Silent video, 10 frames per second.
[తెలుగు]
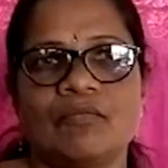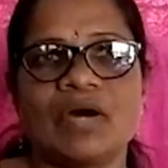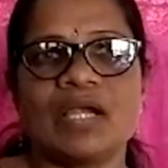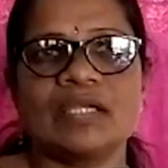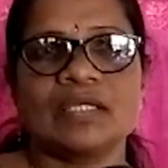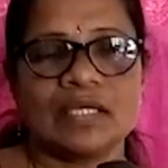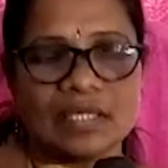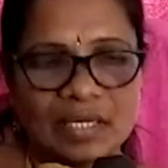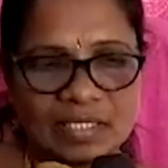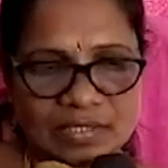వాళ్ళని
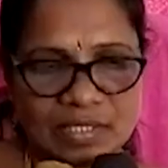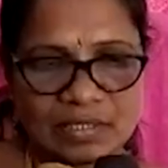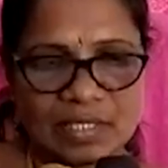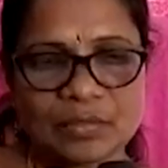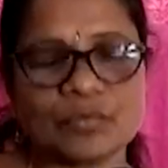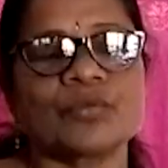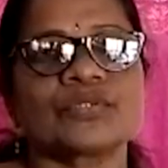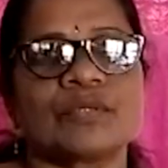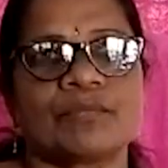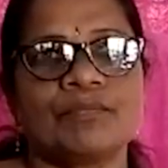ఎంకరేజ్ చేయటానికి
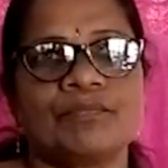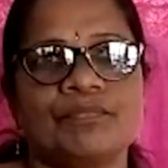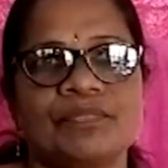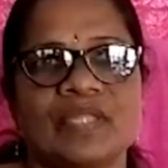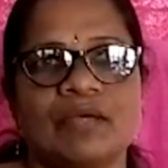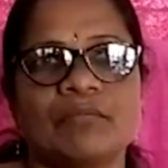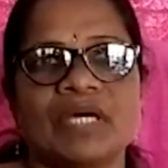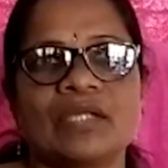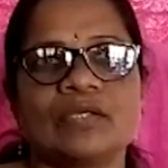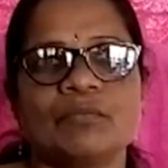కోసం
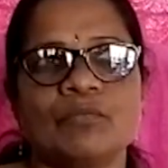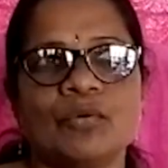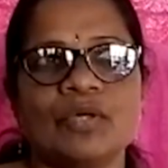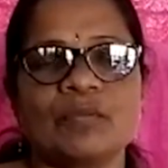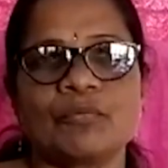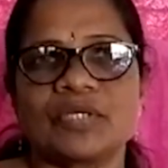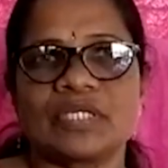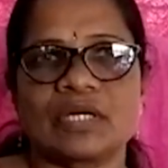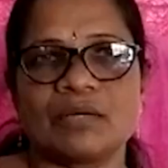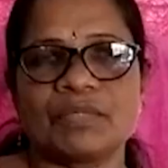మన ఈ ముగ్గుల పోటీ
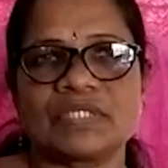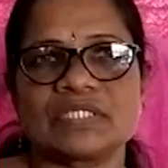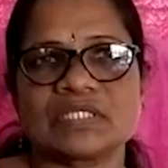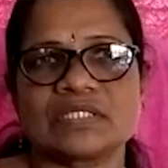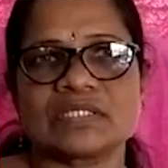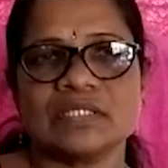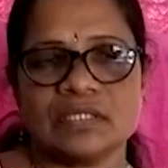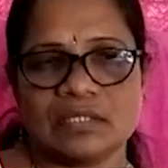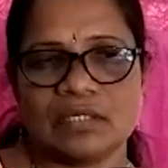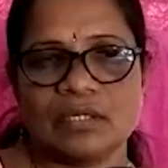కాంపిటీషన్స్
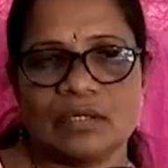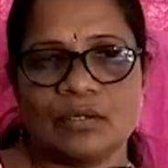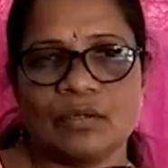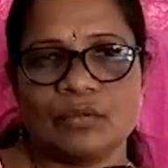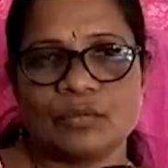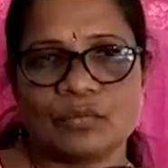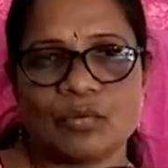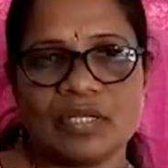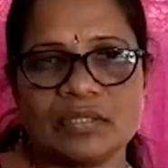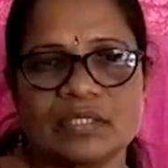
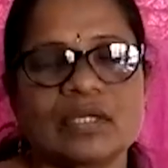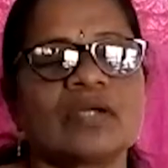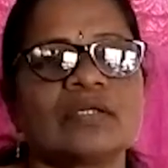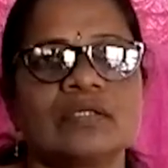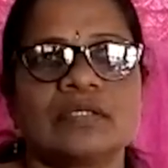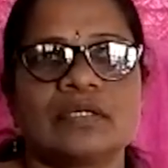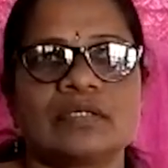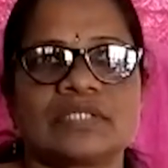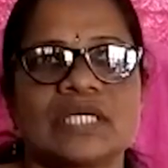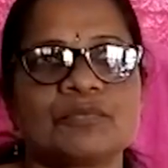ట్వెల్త్ నాడు
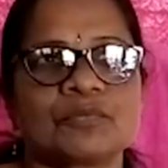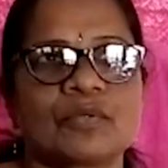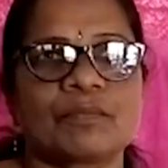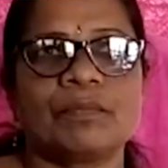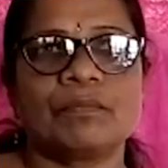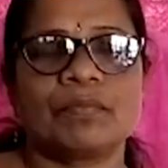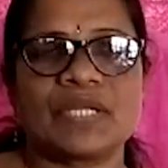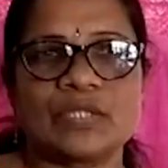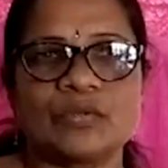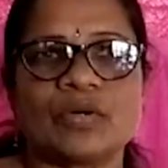జరుపుతాం
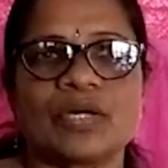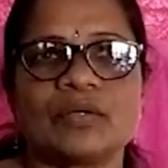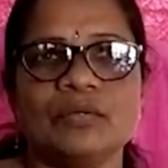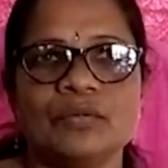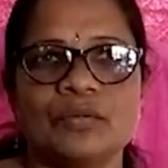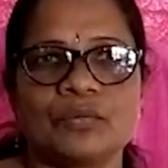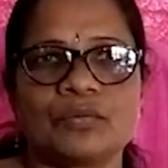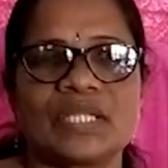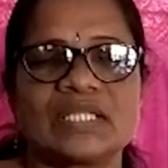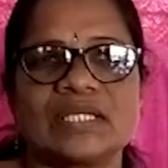ప్రతి ఒక్కరూ
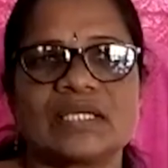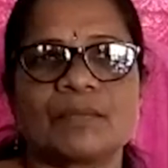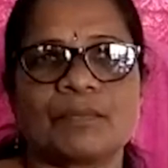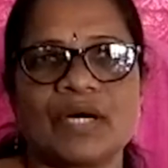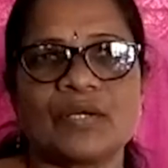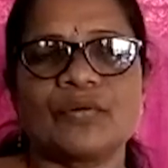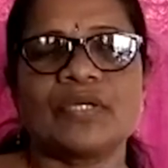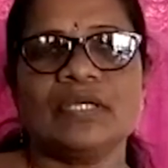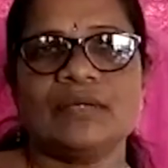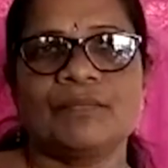కూడా దీంట్లో
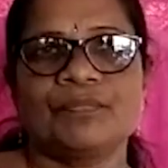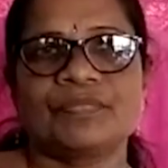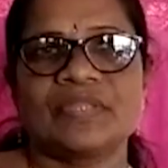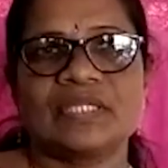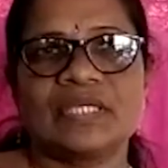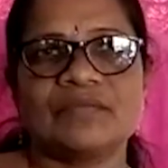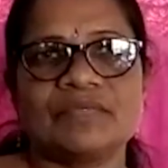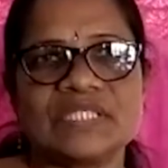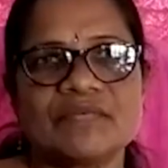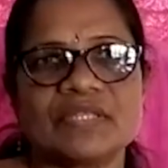పాల్గొని దీన్ని
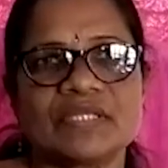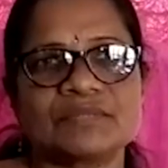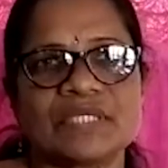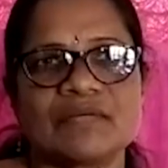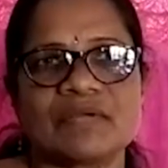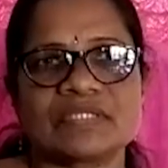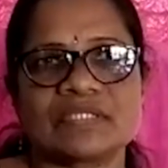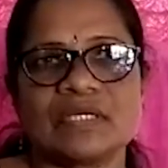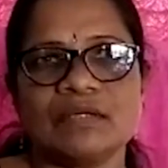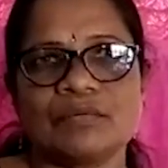విజయవంతం
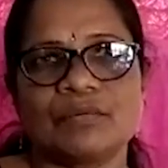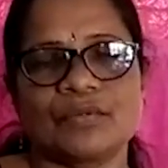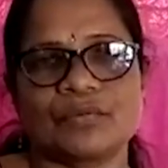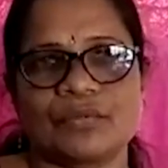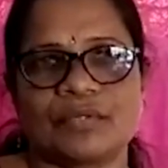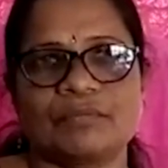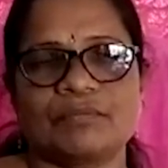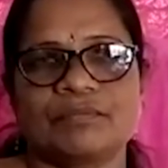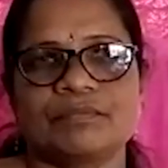చేయవలసిన కోరుతున్నాం